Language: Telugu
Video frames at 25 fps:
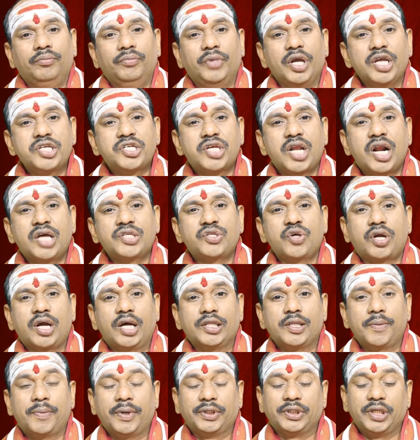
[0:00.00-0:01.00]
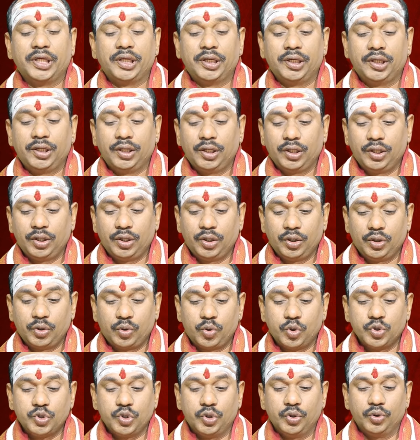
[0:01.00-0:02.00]
మేషరాశి యొక్క అధిపతి
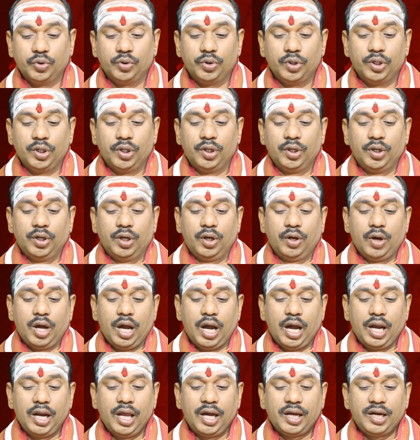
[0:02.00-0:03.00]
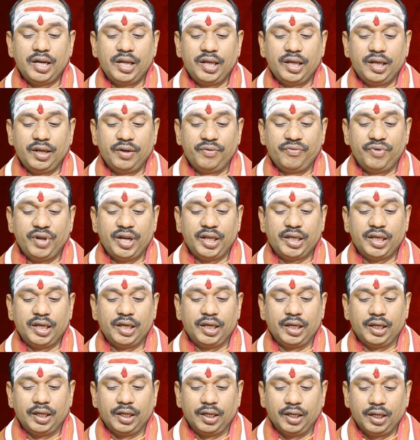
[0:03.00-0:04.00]
కుజుడు అలాగనే వీరికి
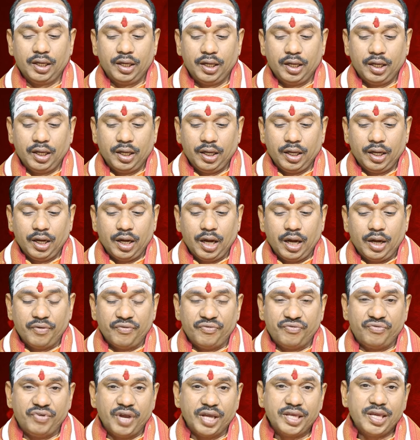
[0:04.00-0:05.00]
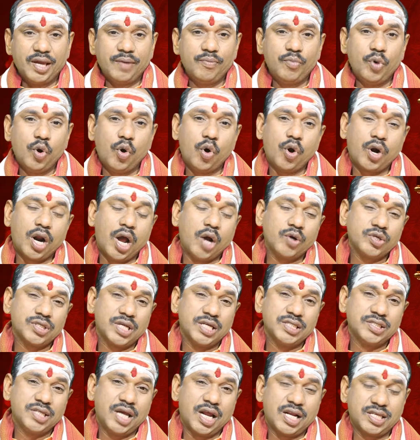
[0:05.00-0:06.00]
వ్యయంలో రాహు
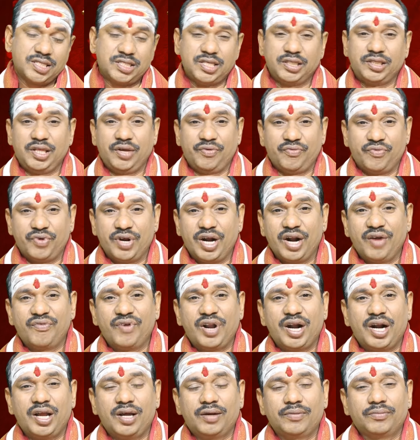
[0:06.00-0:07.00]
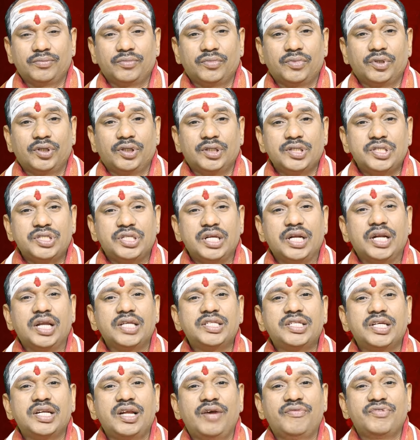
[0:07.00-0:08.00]
సంచార స్థితి ఉండడం వలన చిన్న
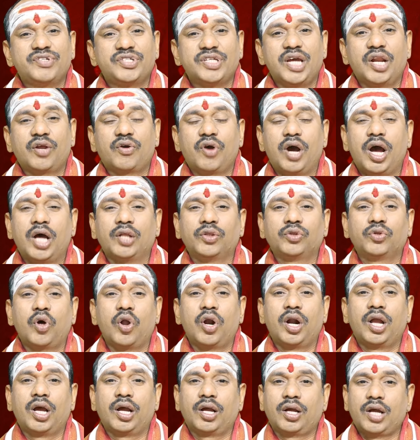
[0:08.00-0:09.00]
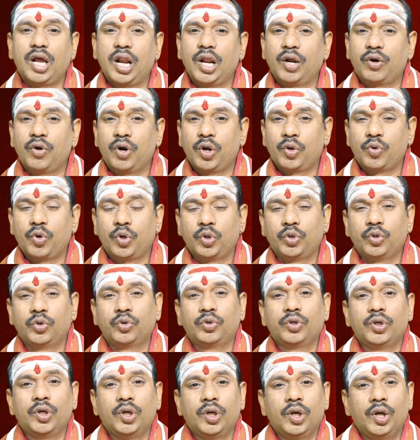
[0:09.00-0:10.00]
చిన్న విషయాలకు ఆందోళన కలగకూడదు
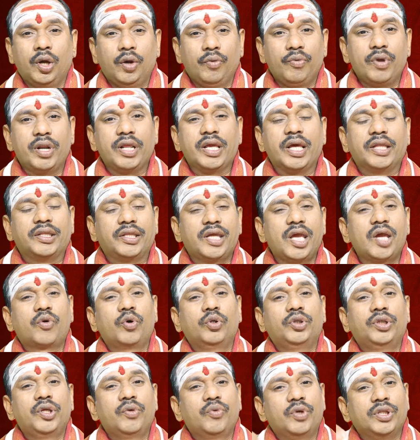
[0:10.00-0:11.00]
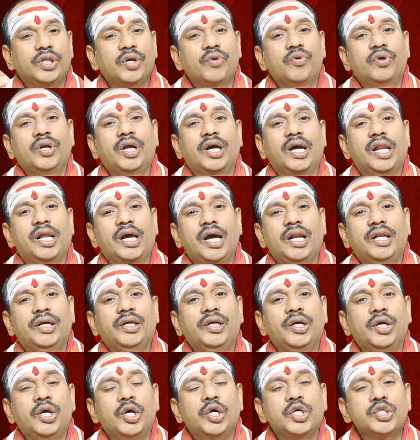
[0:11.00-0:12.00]
వీరు ఎదిగే కొద్దీ ఒదిగి ఉండగలగాలి
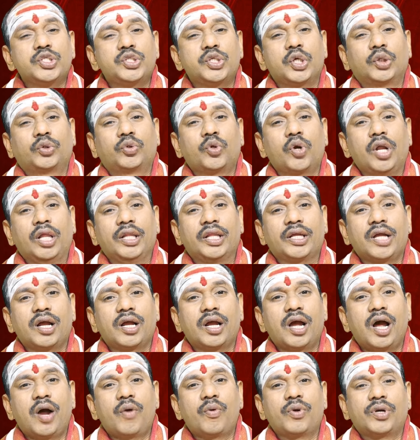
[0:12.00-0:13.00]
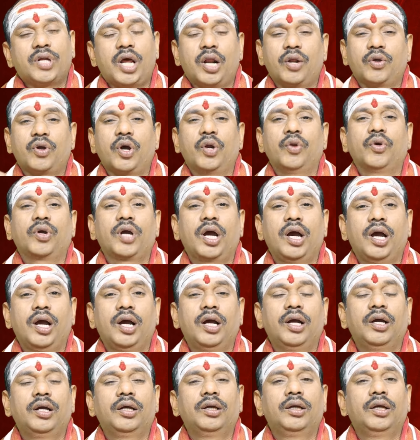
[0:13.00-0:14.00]
శత్రు అధికంగా ఉంటారు కనుక
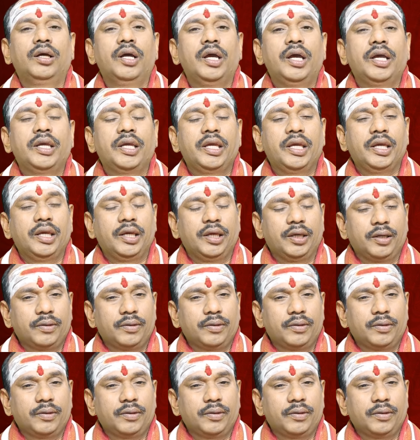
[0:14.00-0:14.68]
ఈ